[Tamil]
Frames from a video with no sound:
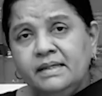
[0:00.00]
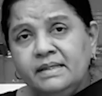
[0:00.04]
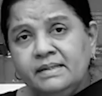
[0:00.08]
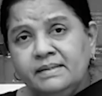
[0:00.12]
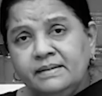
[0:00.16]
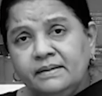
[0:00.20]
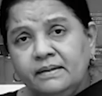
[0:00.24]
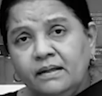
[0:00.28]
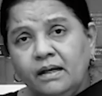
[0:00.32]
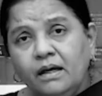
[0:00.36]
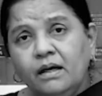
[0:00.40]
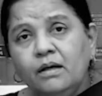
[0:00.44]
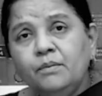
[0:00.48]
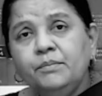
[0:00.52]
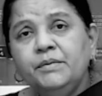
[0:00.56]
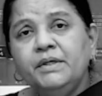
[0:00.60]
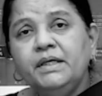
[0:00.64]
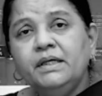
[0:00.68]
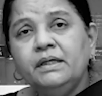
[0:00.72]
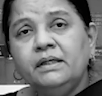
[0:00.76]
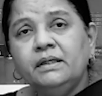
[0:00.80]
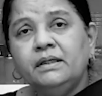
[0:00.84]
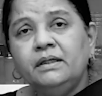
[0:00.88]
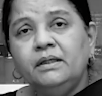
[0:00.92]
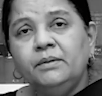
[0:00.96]

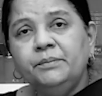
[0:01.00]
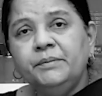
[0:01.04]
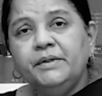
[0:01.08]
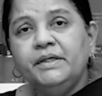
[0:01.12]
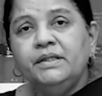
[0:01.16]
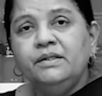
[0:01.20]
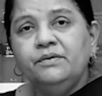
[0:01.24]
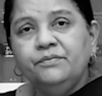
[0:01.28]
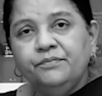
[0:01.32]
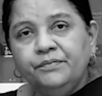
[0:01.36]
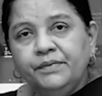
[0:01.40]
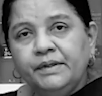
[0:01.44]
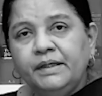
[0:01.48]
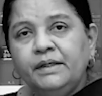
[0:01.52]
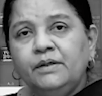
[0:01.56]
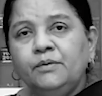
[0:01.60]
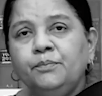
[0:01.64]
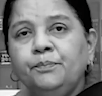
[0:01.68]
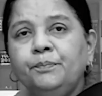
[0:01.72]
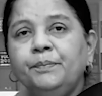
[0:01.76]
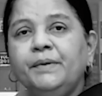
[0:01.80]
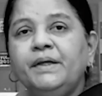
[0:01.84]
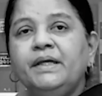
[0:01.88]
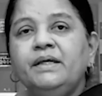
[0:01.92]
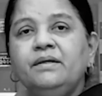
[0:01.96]
இஸ்லாமியர்கள் மீது
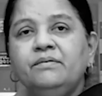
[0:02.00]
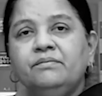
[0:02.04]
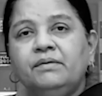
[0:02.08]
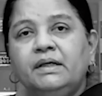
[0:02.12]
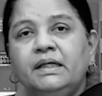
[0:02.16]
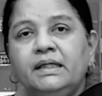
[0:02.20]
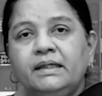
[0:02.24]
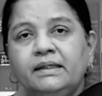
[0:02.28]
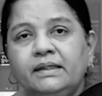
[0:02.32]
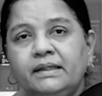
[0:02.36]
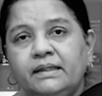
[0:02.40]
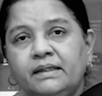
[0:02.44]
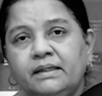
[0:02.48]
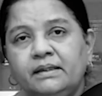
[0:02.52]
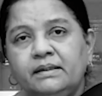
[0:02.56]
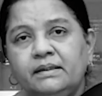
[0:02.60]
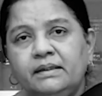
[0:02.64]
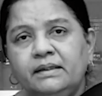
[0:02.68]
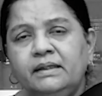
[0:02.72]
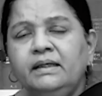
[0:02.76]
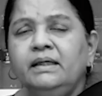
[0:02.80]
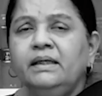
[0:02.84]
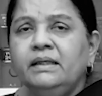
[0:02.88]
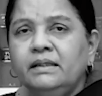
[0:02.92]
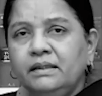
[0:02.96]
வெறுப்பை
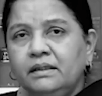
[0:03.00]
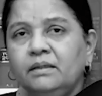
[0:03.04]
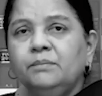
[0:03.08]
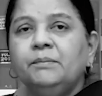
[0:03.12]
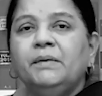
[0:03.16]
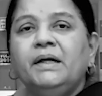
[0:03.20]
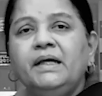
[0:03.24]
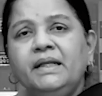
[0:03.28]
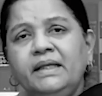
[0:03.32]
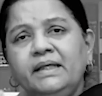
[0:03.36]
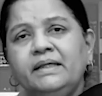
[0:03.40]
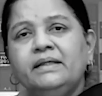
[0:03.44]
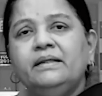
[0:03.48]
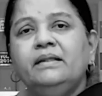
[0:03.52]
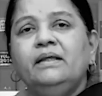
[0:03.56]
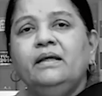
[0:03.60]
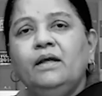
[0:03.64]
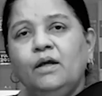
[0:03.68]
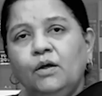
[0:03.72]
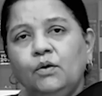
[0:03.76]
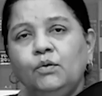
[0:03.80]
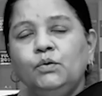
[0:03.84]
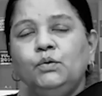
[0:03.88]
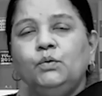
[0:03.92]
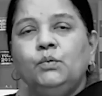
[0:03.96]
வளர்க்குறதுக்கு இந்த மாதிரி
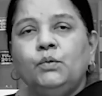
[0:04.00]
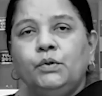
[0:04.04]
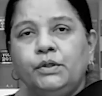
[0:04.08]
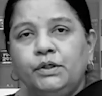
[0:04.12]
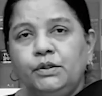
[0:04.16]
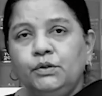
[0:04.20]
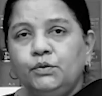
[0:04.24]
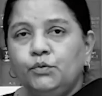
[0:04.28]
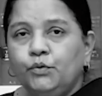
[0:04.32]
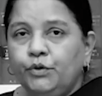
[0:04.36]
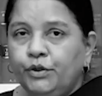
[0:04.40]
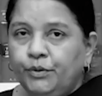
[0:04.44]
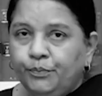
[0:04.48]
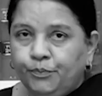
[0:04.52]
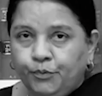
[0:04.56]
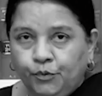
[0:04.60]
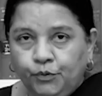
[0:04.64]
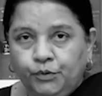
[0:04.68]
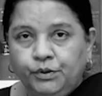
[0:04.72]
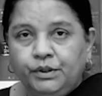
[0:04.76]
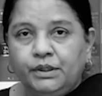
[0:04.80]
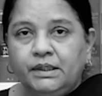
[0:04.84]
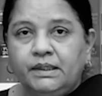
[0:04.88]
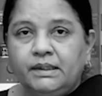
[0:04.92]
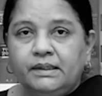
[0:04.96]
எதையாவது ஒன்று தூக்கி
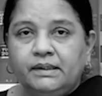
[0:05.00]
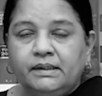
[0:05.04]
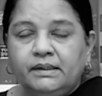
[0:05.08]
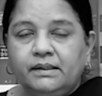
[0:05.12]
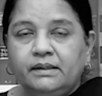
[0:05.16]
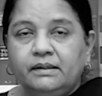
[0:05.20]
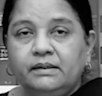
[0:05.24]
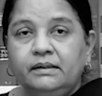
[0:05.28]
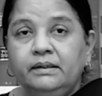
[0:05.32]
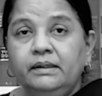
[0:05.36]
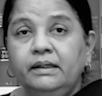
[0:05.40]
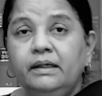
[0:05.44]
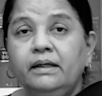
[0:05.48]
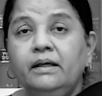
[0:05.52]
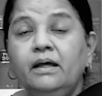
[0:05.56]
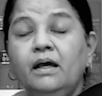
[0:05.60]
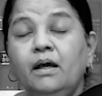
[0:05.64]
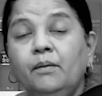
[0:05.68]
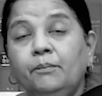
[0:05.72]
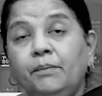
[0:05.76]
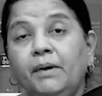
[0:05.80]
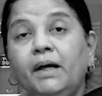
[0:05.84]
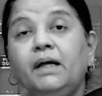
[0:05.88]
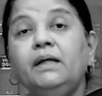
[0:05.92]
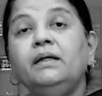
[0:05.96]
போட்டுட்டு இருக்கிறது
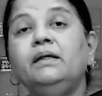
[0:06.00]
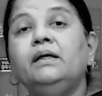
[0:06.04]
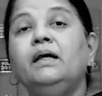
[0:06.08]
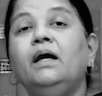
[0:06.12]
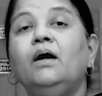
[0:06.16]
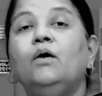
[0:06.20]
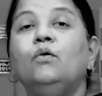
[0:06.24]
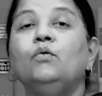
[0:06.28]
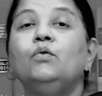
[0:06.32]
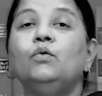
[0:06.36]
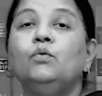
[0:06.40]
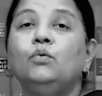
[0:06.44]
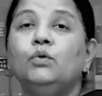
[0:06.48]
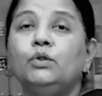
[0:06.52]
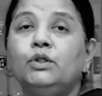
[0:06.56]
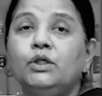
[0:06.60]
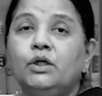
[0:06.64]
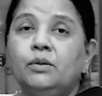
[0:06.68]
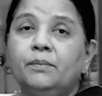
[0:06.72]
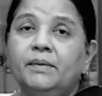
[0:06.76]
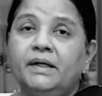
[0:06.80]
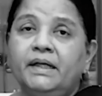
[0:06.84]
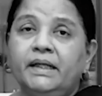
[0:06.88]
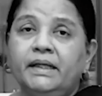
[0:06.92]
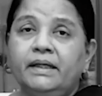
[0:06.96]
பாருங்க அவங்க
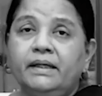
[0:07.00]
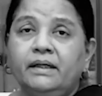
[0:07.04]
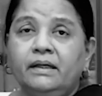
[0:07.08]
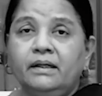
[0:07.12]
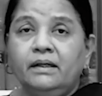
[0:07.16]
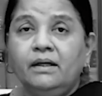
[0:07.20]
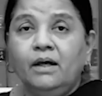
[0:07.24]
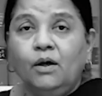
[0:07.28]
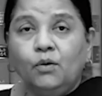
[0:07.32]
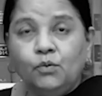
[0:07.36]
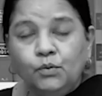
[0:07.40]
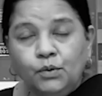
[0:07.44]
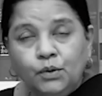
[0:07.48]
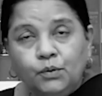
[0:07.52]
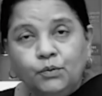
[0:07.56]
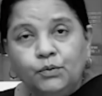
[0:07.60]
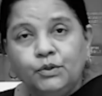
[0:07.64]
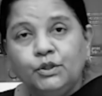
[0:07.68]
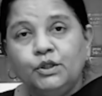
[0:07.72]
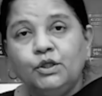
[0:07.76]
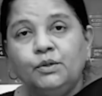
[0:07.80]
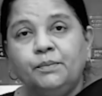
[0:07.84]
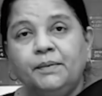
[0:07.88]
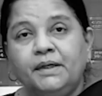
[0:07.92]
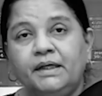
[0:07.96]
ஒத்துக்க மாட்டேங்கிறாங்க அவங்க
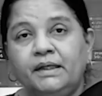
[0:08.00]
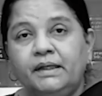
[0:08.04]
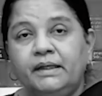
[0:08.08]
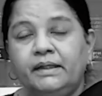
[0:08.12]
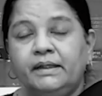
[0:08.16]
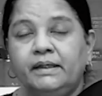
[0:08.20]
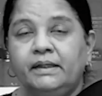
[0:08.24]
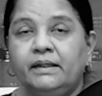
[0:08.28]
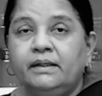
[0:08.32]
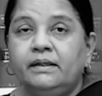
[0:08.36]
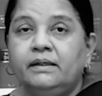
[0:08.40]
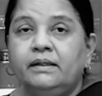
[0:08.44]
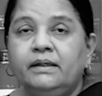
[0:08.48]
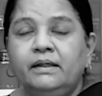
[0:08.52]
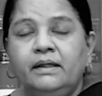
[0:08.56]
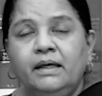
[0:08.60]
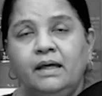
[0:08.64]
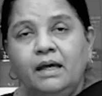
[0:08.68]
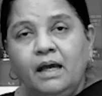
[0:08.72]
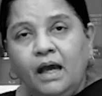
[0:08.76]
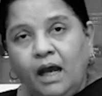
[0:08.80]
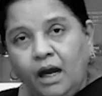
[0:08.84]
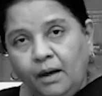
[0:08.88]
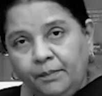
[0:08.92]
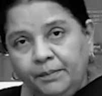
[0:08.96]
ஒத்துக்க மாட்டேங்கிறாங்க
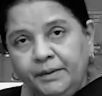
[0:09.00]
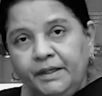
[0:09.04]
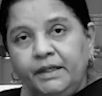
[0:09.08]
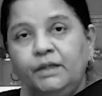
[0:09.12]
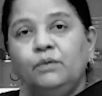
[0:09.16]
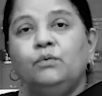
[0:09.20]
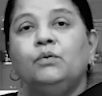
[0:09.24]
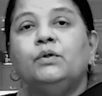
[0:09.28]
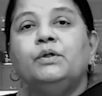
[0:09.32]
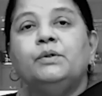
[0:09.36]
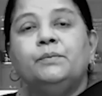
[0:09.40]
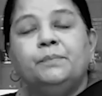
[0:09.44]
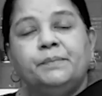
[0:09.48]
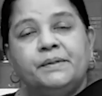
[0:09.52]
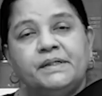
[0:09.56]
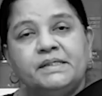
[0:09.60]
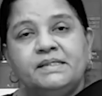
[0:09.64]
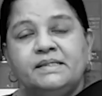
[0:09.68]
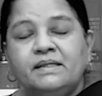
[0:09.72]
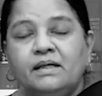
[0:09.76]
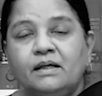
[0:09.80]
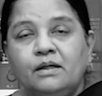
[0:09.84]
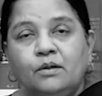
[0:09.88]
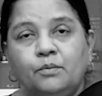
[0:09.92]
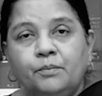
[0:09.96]
அப்படின்னு ஒரு
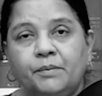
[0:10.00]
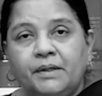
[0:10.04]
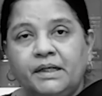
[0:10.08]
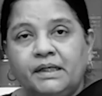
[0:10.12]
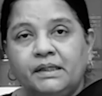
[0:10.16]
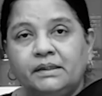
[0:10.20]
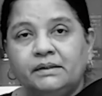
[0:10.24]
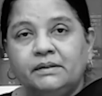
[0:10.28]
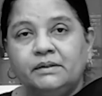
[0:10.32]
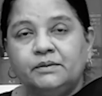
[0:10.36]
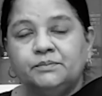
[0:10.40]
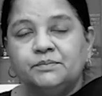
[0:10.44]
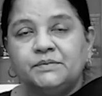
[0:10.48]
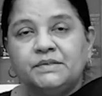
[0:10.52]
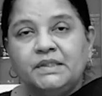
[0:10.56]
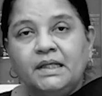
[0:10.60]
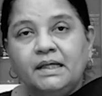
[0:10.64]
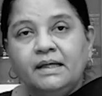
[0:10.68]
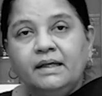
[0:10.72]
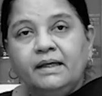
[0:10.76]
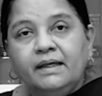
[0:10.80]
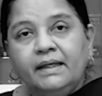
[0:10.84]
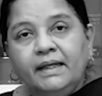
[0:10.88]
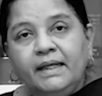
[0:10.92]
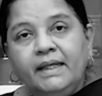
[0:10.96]
பிரச்சாரம் பண்ணுறது
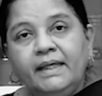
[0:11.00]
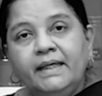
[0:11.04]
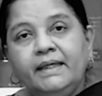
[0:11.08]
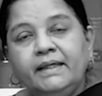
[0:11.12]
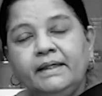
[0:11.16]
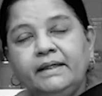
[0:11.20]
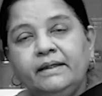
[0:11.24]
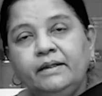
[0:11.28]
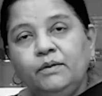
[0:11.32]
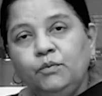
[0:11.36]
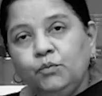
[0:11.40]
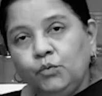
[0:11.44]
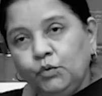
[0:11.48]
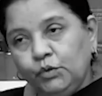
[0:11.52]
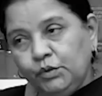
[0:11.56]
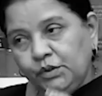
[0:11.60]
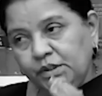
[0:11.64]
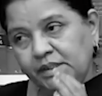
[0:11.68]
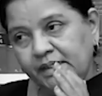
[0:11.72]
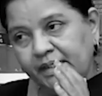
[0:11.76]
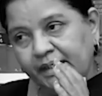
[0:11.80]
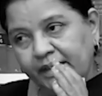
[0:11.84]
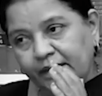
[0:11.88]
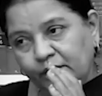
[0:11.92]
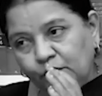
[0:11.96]
நீங்கள் ஒரு
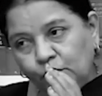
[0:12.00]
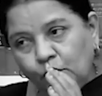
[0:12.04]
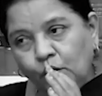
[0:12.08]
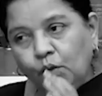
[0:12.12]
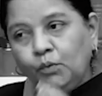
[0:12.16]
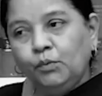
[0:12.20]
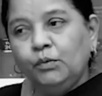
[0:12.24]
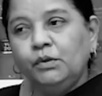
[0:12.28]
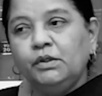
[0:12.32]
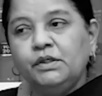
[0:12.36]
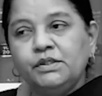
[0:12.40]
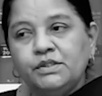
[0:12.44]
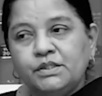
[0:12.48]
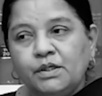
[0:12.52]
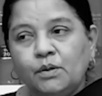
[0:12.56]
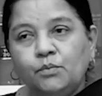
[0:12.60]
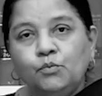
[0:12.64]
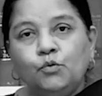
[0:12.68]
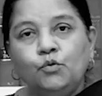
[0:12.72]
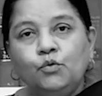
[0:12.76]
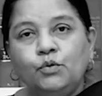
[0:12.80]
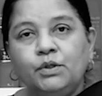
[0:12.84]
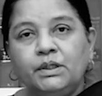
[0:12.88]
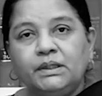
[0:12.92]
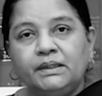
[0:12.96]
ஏதோ ஒரு
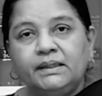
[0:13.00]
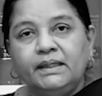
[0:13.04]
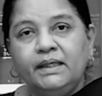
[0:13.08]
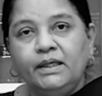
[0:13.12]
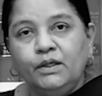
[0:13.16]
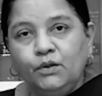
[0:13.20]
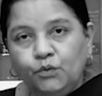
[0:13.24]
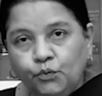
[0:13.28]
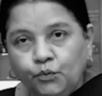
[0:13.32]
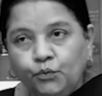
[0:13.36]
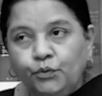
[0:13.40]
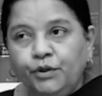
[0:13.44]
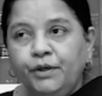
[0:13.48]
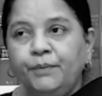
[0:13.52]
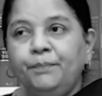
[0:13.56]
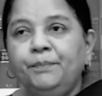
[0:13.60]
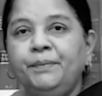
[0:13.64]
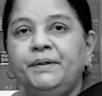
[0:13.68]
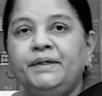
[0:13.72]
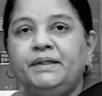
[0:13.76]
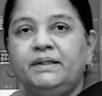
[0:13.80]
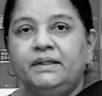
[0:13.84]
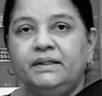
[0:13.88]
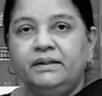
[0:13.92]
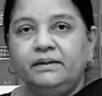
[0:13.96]
சமூகத்தை
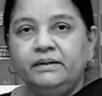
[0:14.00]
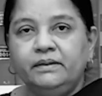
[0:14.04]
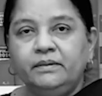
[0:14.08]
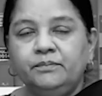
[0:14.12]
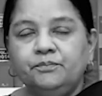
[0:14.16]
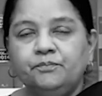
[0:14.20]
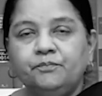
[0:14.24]
குறிப்பிட்டு